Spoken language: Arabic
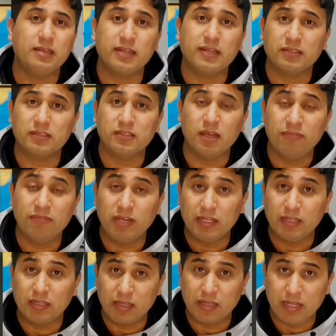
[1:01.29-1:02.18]
ارتفع
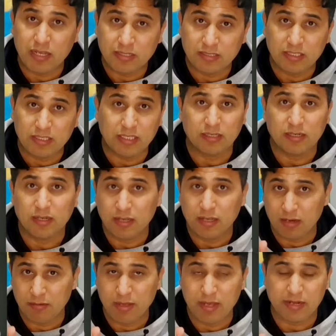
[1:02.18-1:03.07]
ل 30
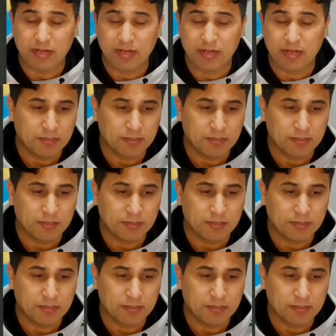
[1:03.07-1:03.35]
البارح